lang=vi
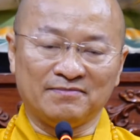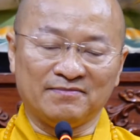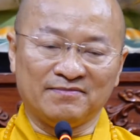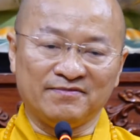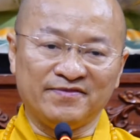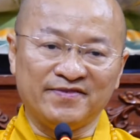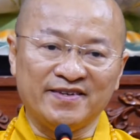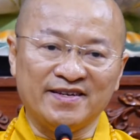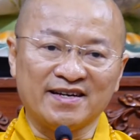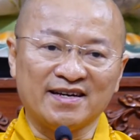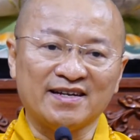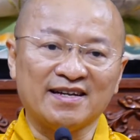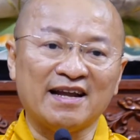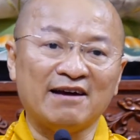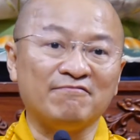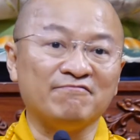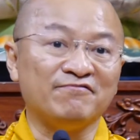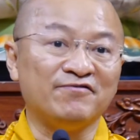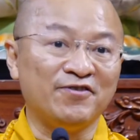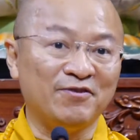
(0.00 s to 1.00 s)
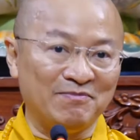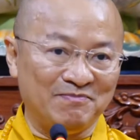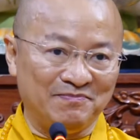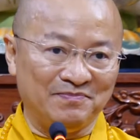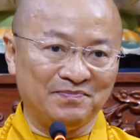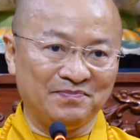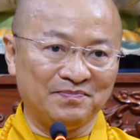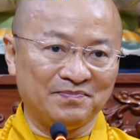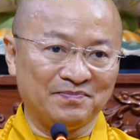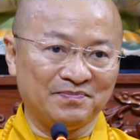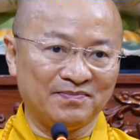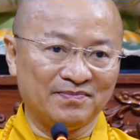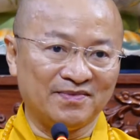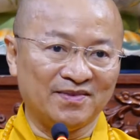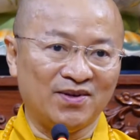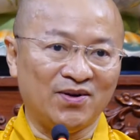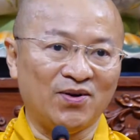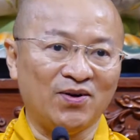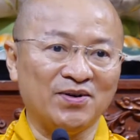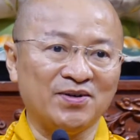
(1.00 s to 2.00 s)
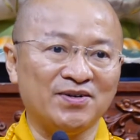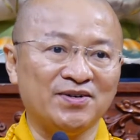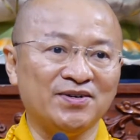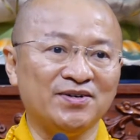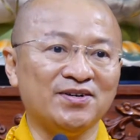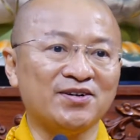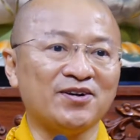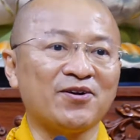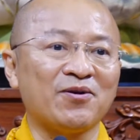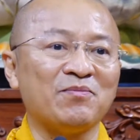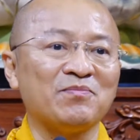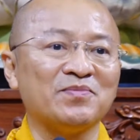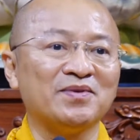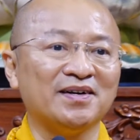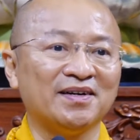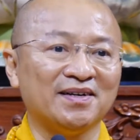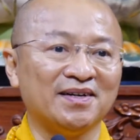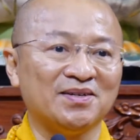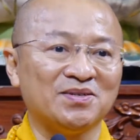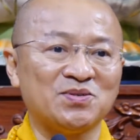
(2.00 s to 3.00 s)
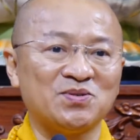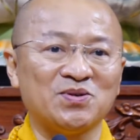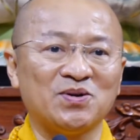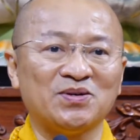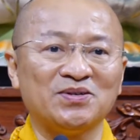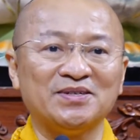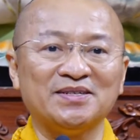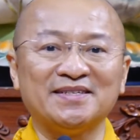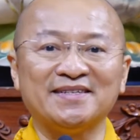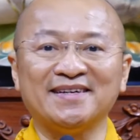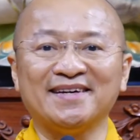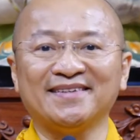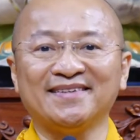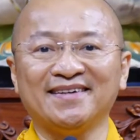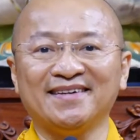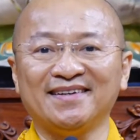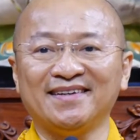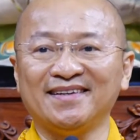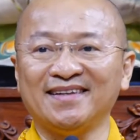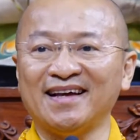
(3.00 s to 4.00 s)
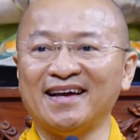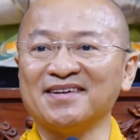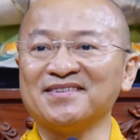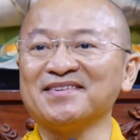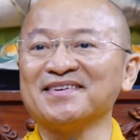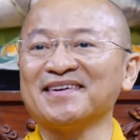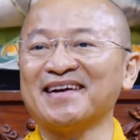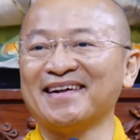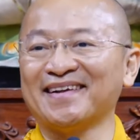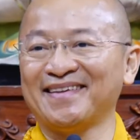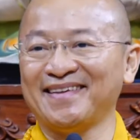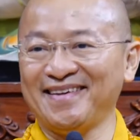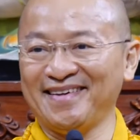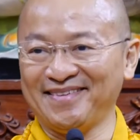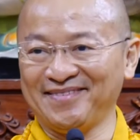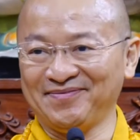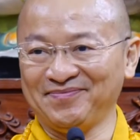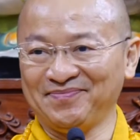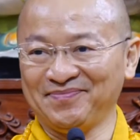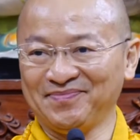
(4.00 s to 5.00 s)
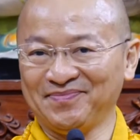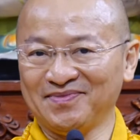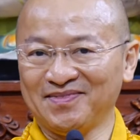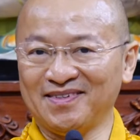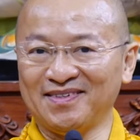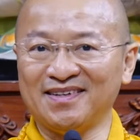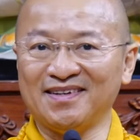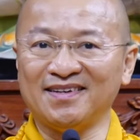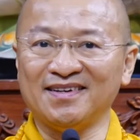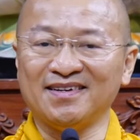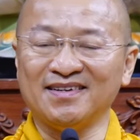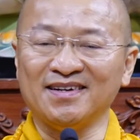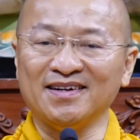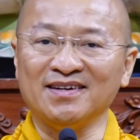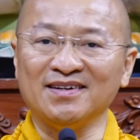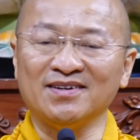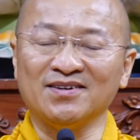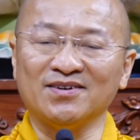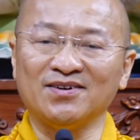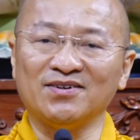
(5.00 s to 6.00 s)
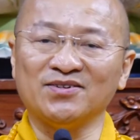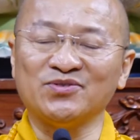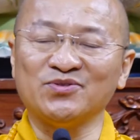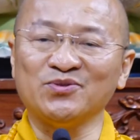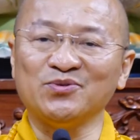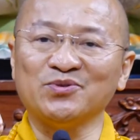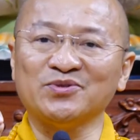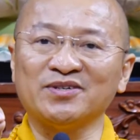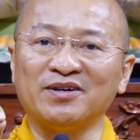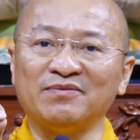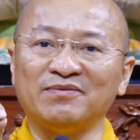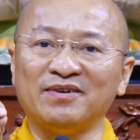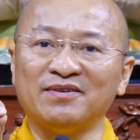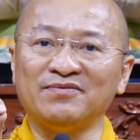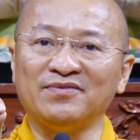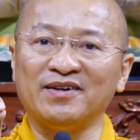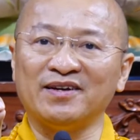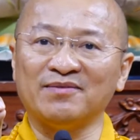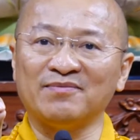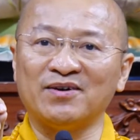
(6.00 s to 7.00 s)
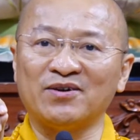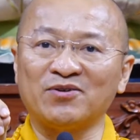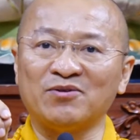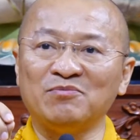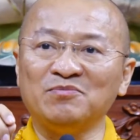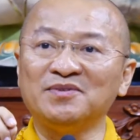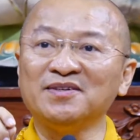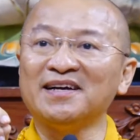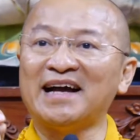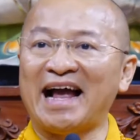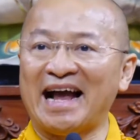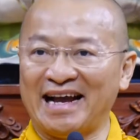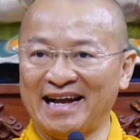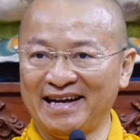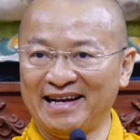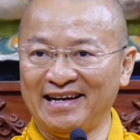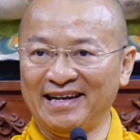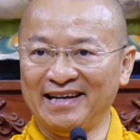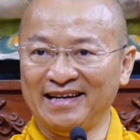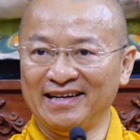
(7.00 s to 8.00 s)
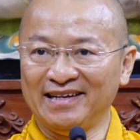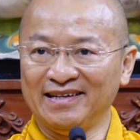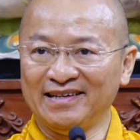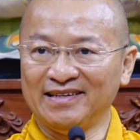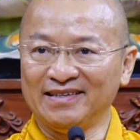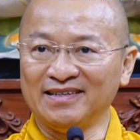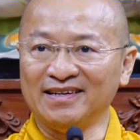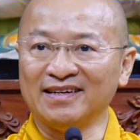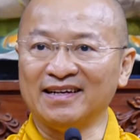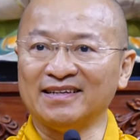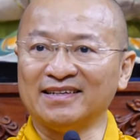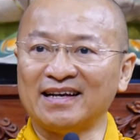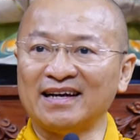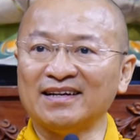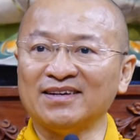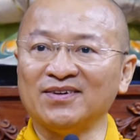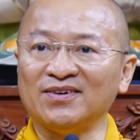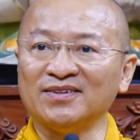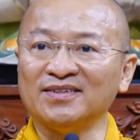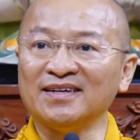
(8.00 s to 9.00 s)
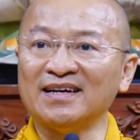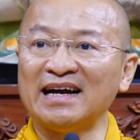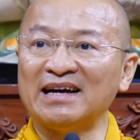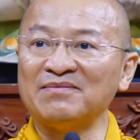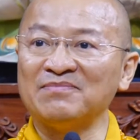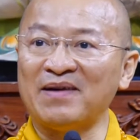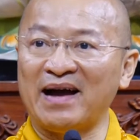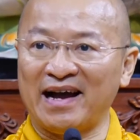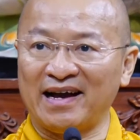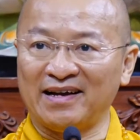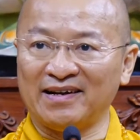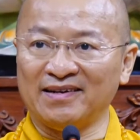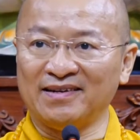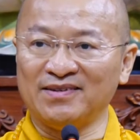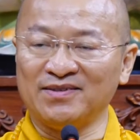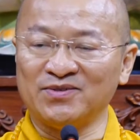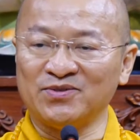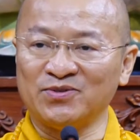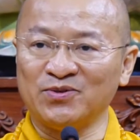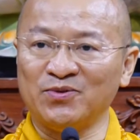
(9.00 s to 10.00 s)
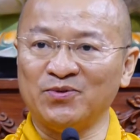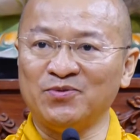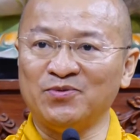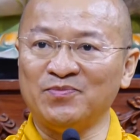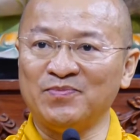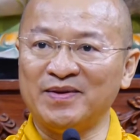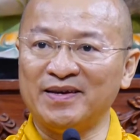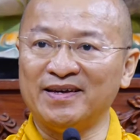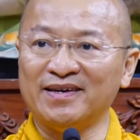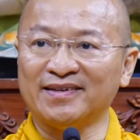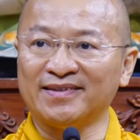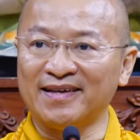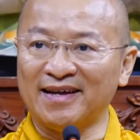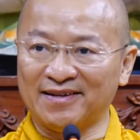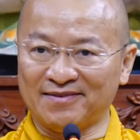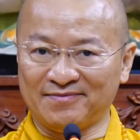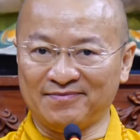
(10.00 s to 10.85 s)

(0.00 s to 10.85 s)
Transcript: việc làm phúc hồi hướng công đức cho người chết là rất cần thiết. Cho nên nó đừng có chú trọng đến việc mà cúng thức ăn, nhất là các loại thức ăn mặn, rượu, bia, thịt,